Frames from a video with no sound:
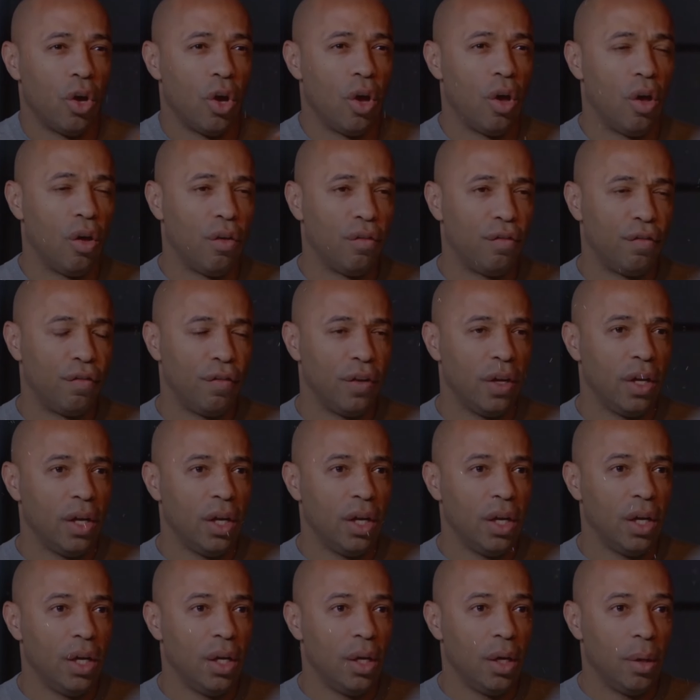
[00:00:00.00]
Hendrick é um
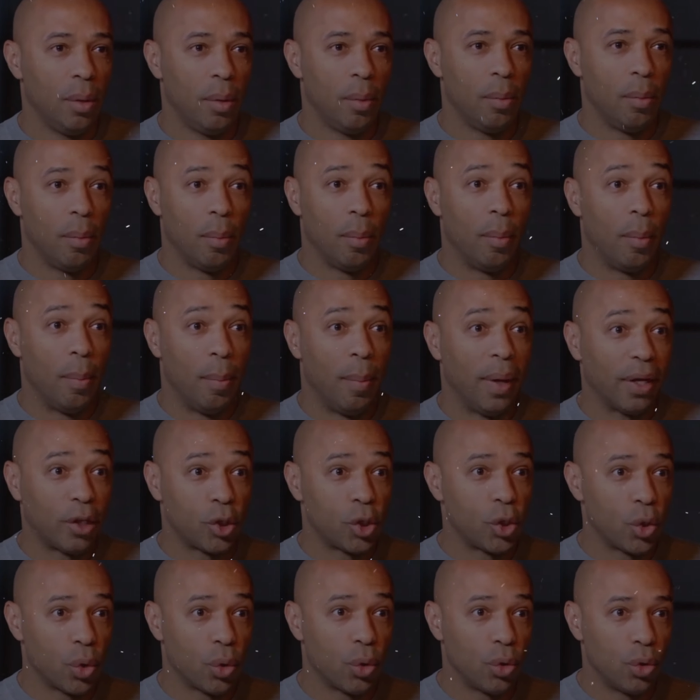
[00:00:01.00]
jogador que não
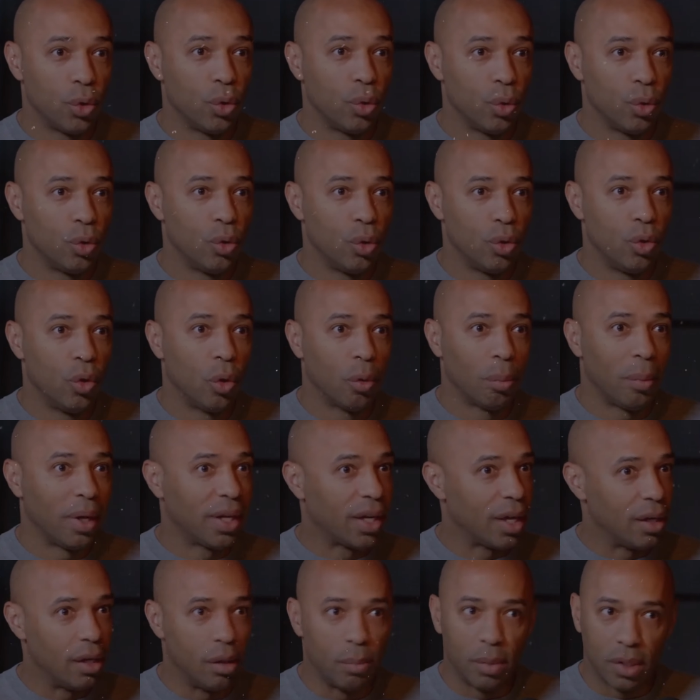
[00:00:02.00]
tem medo de errar.
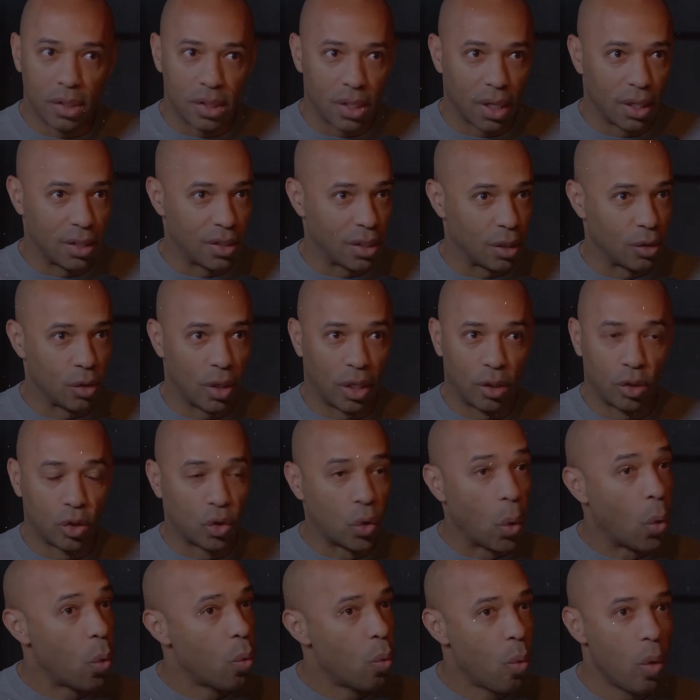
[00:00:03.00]
Ele chama a
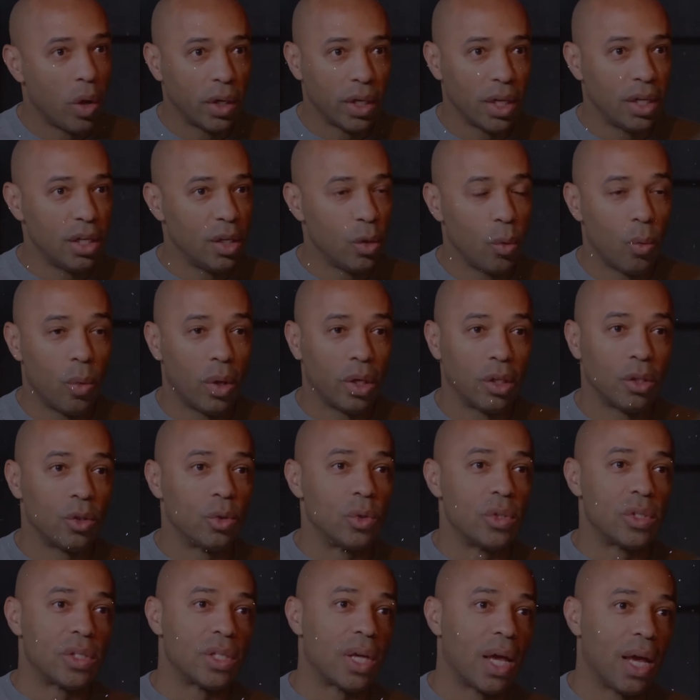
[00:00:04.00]

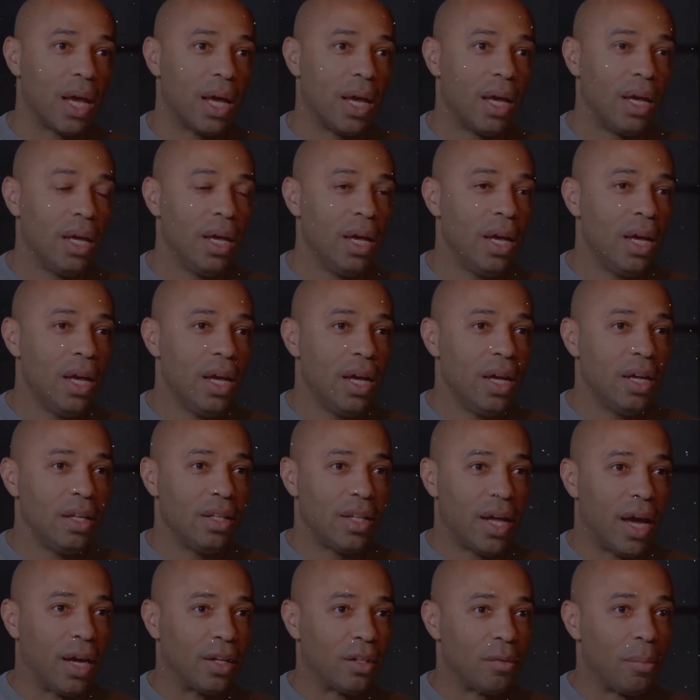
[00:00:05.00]
responsabilidade do jogo para ele.
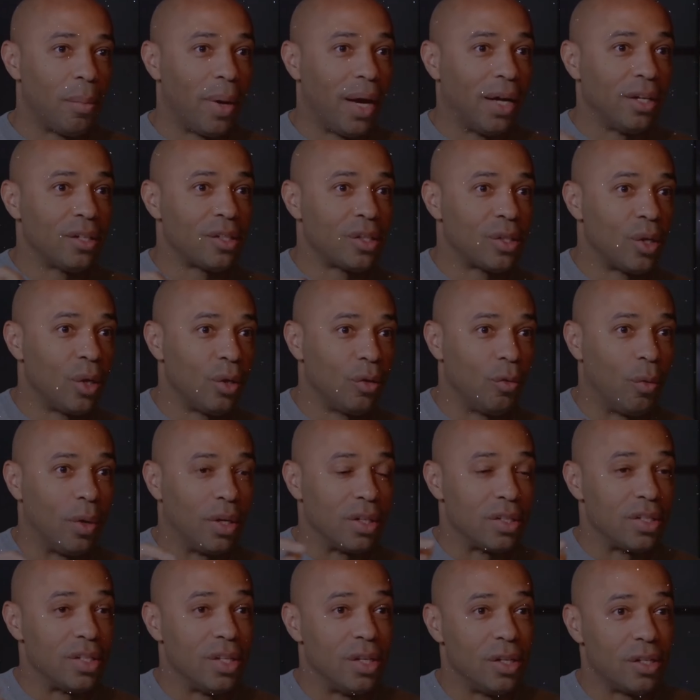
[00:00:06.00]

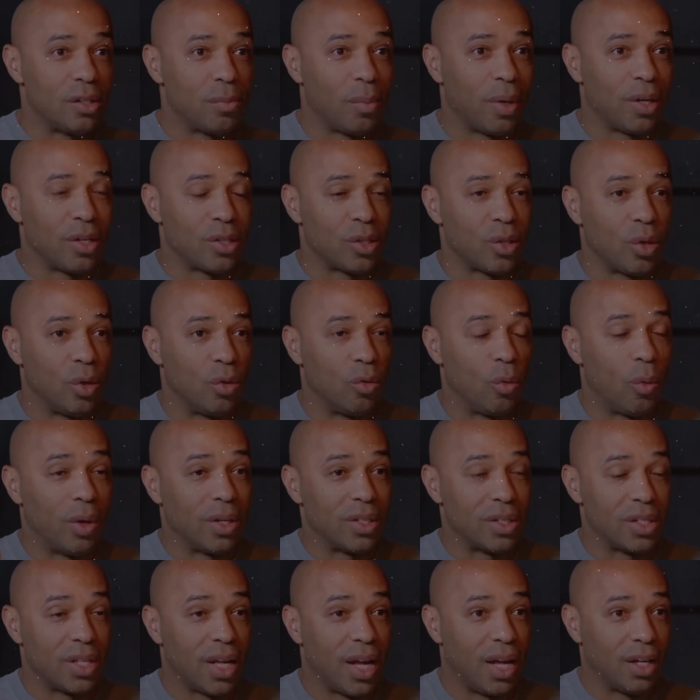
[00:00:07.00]
Lembrando,
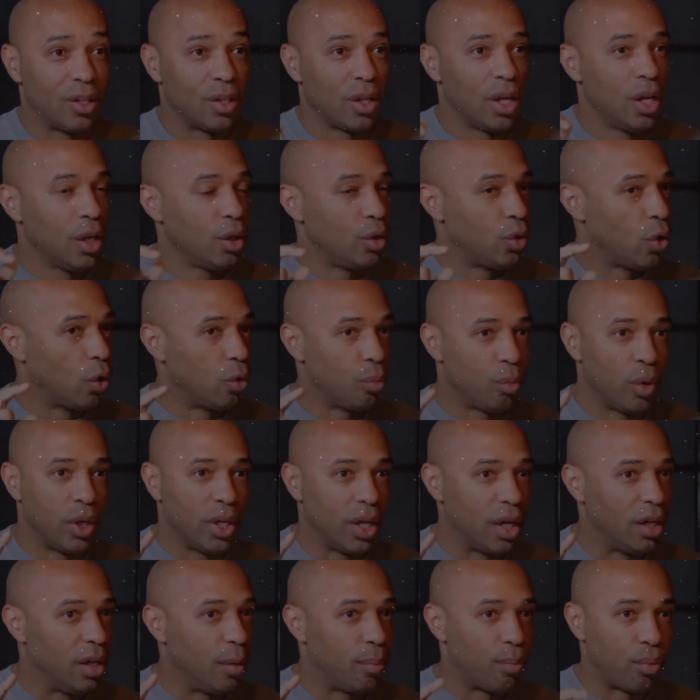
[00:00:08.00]
tudo isso com
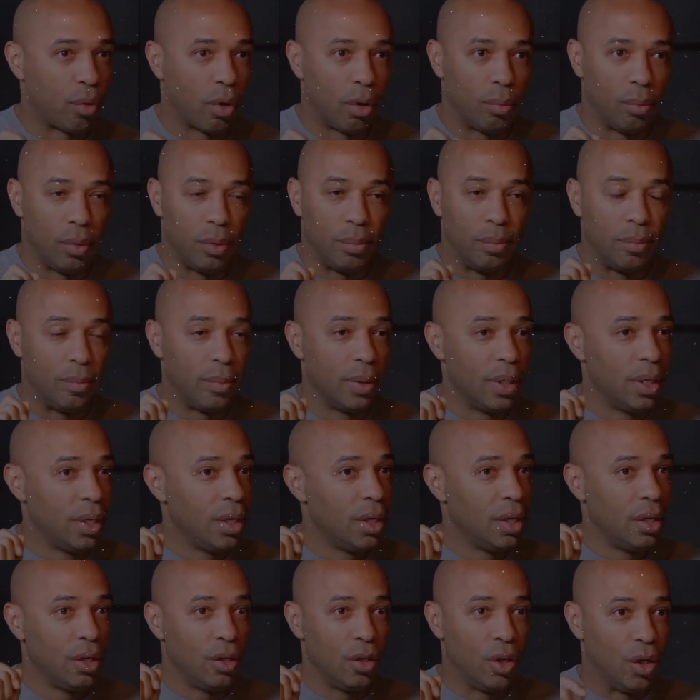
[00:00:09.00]
apenas 18
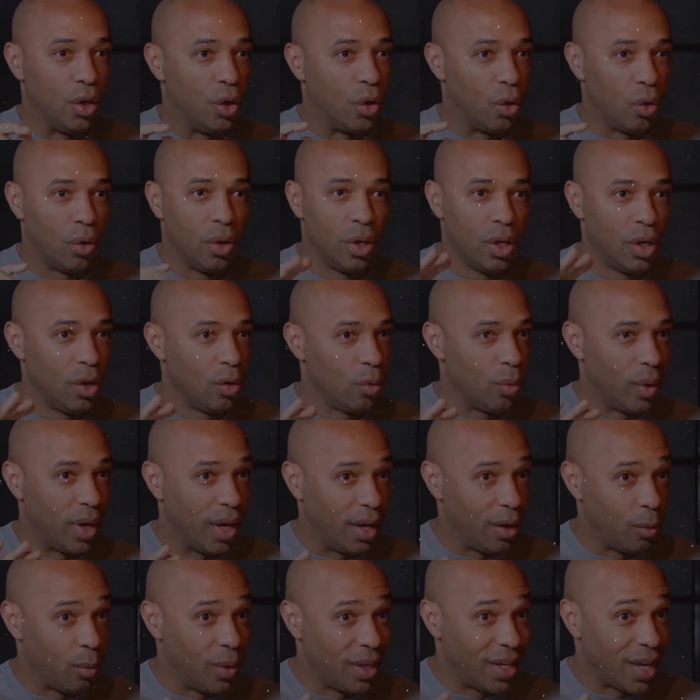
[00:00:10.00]
anos. Esse
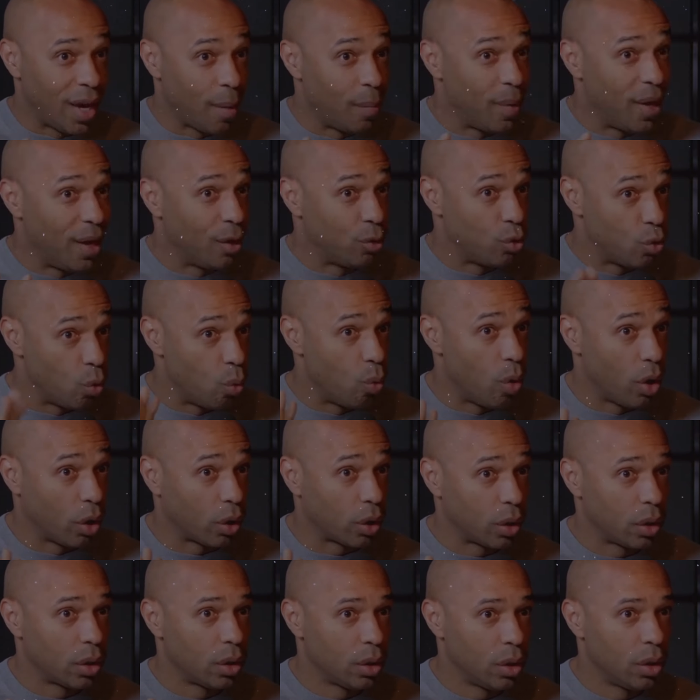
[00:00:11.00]
garoto é de
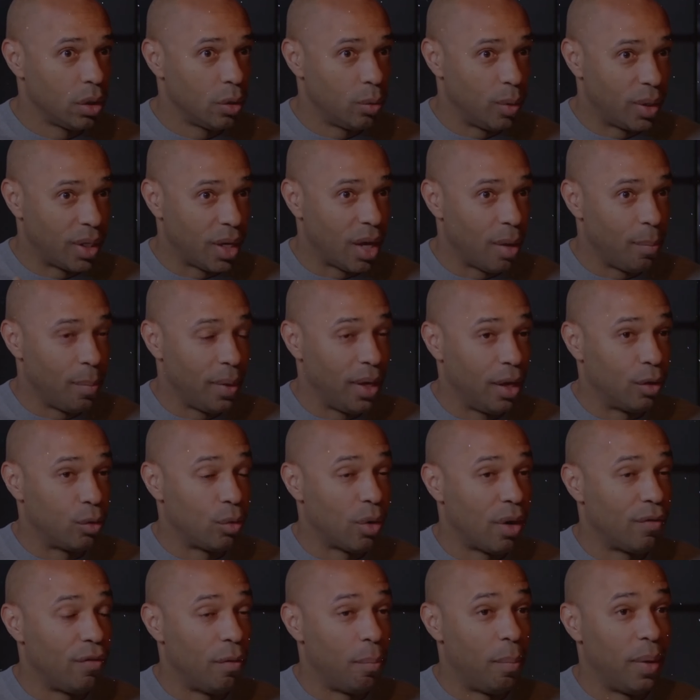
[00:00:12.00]
fato muito
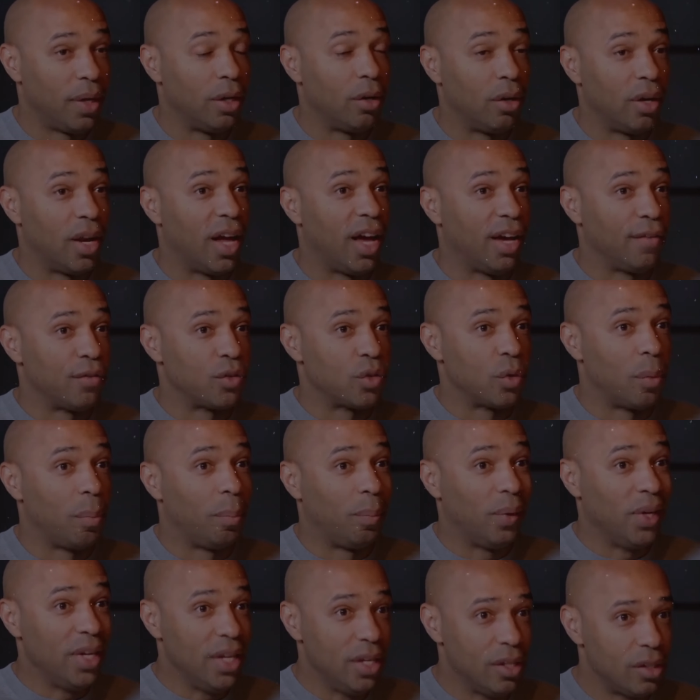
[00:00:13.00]
diferente. Ele
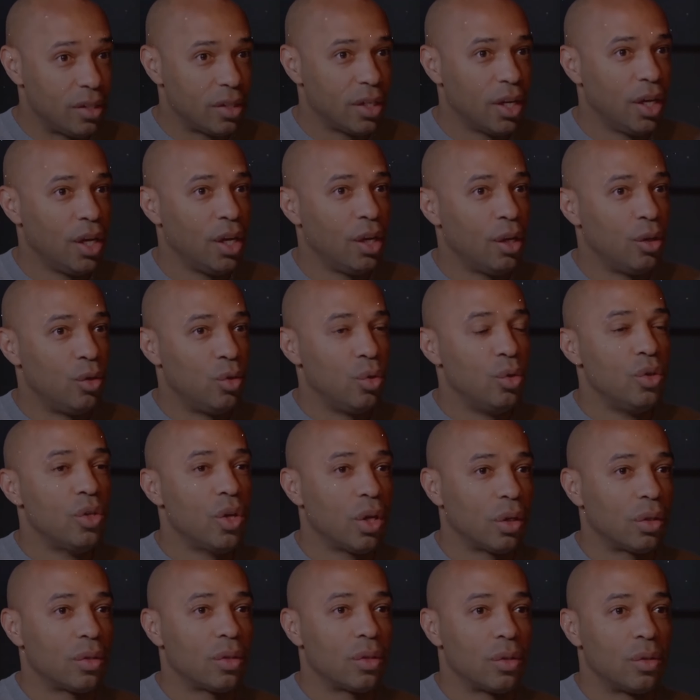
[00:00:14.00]
tem algo
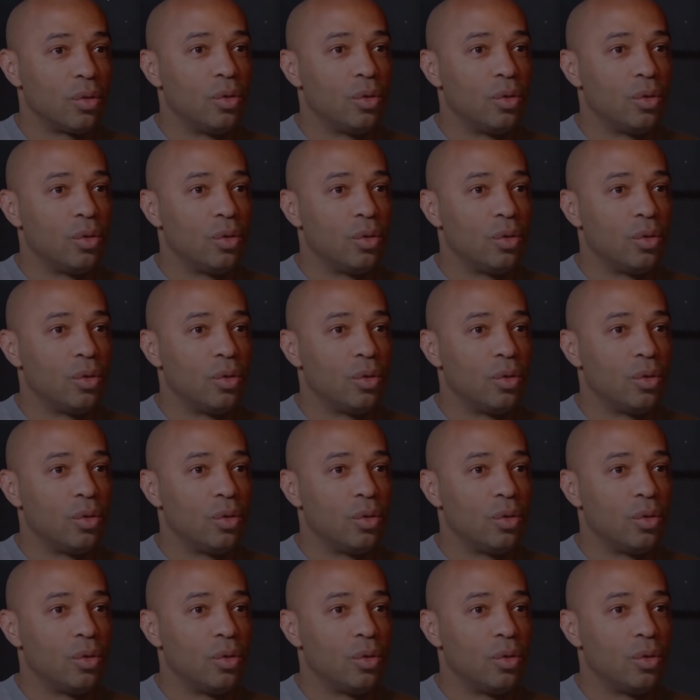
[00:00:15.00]
especial.